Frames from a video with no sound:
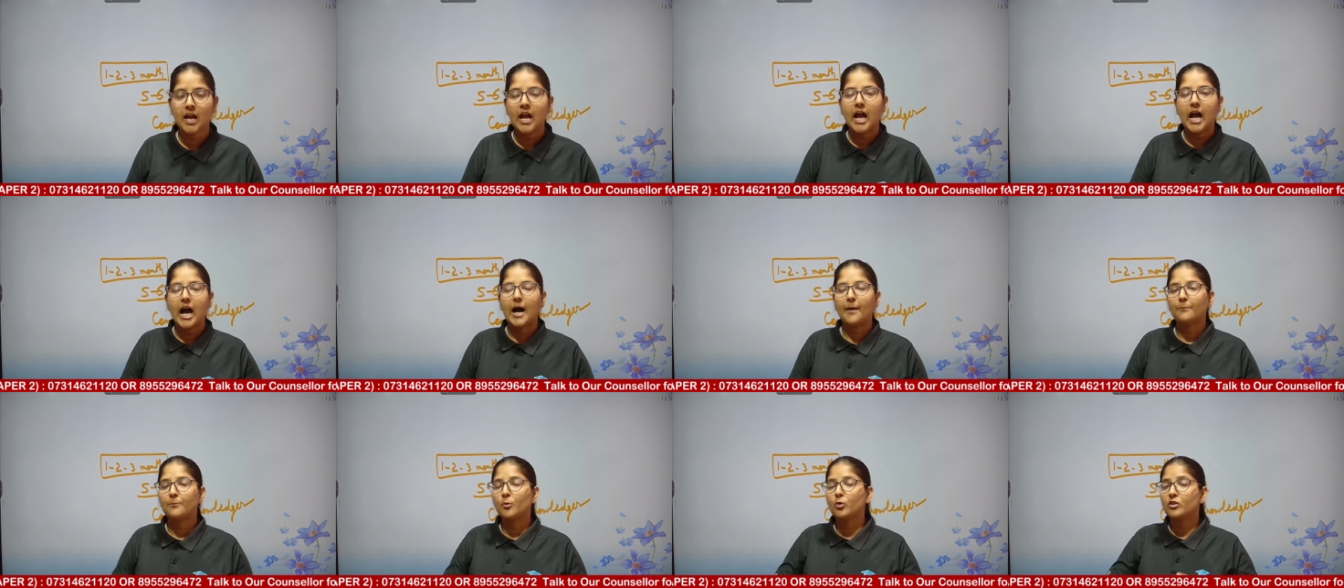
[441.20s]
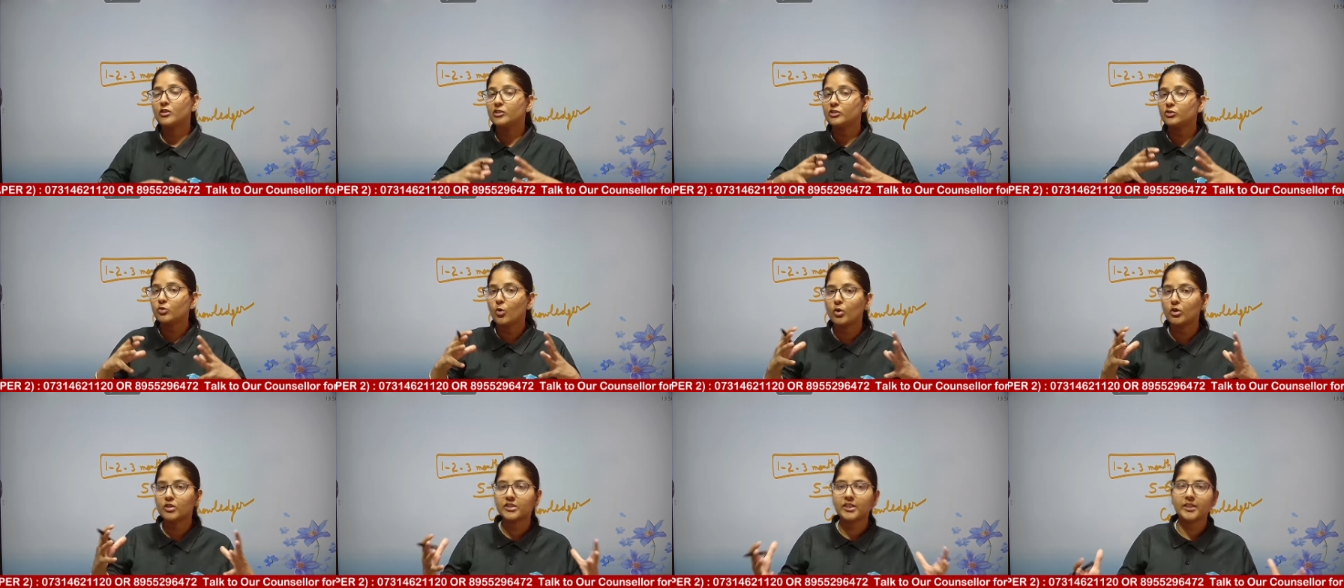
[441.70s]
आपको
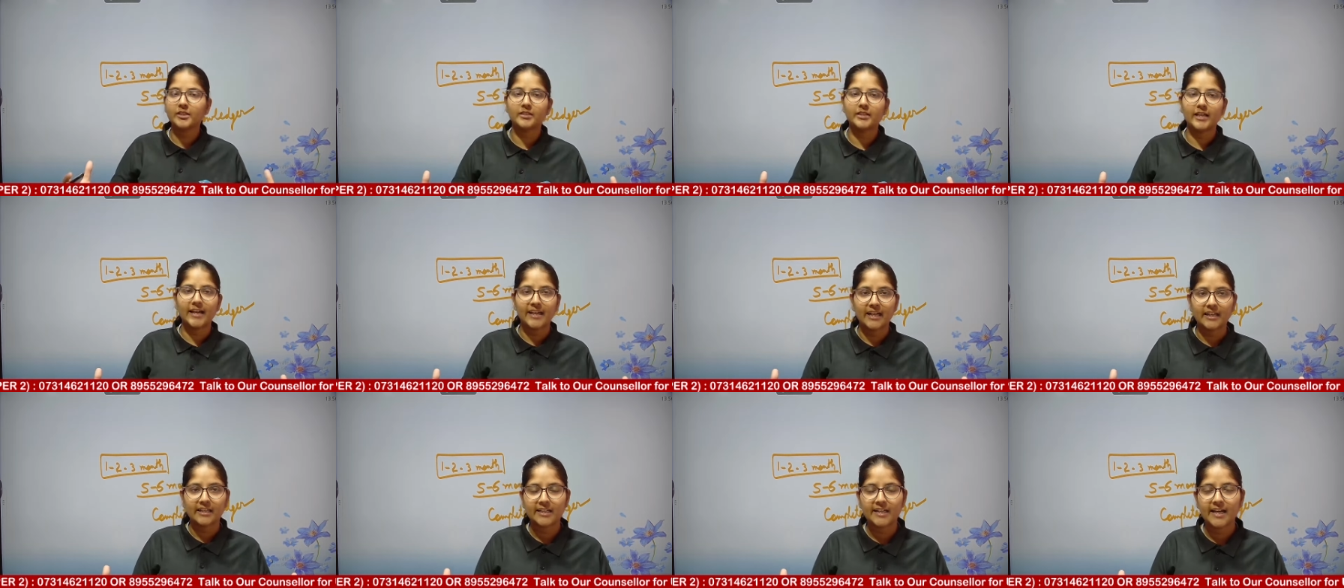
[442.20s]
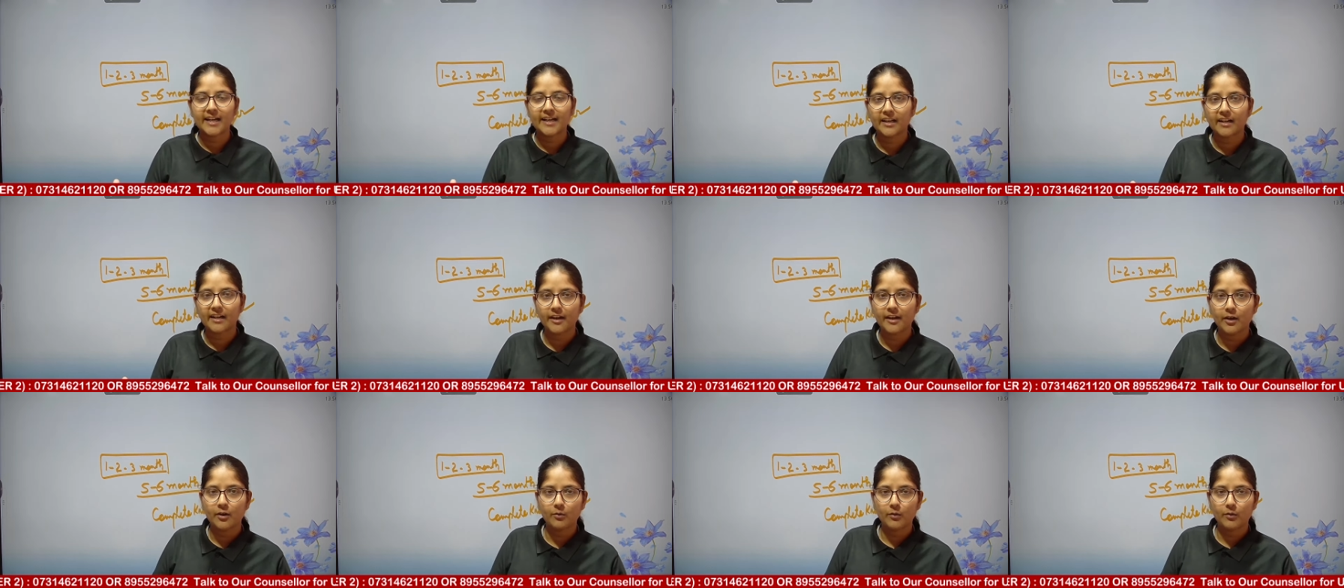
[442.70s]
रिसोर्सेस इकट्ठे
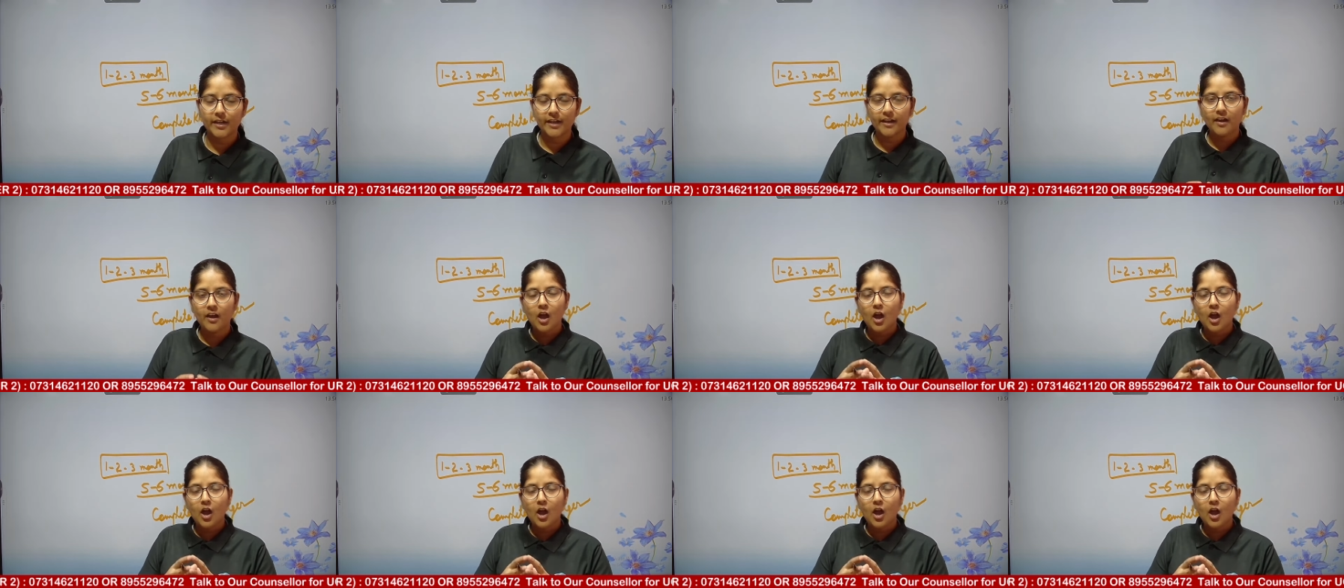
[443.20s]
करने होंगे